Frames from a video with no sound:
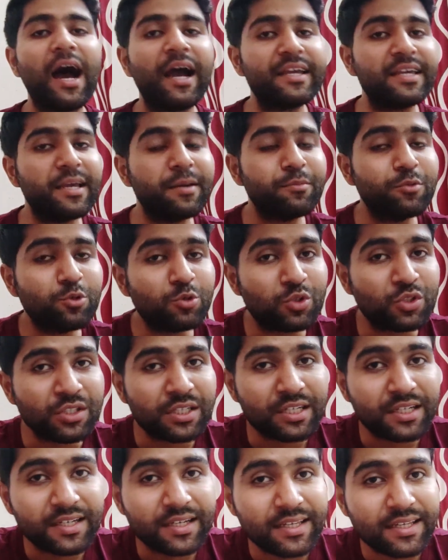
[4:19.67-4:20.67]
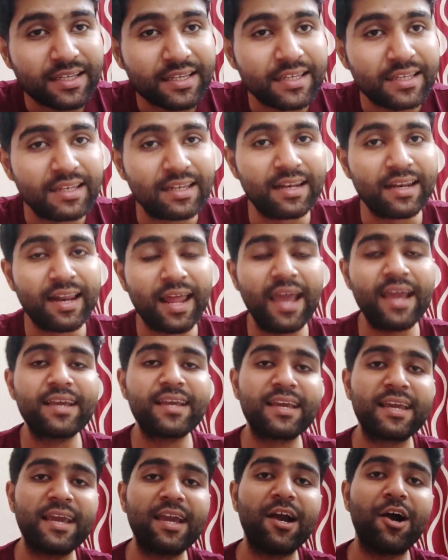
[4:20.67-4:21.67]
आई एम यू सी टी की
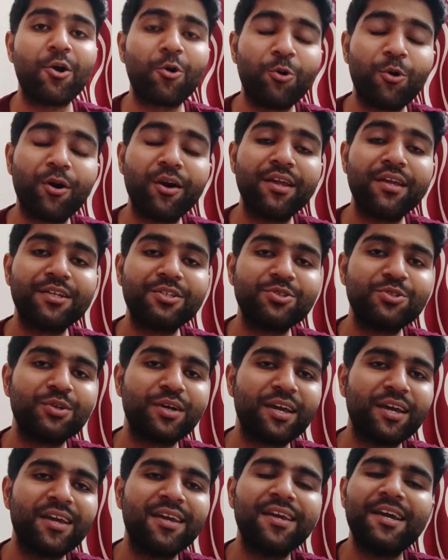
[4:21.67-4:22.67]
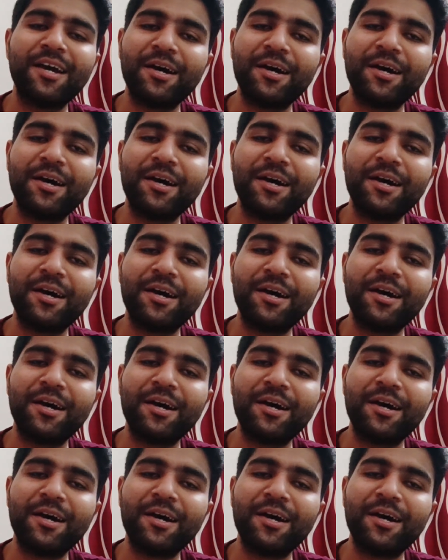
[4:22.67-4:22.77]
रैंक के अकॉर्डिंग जो है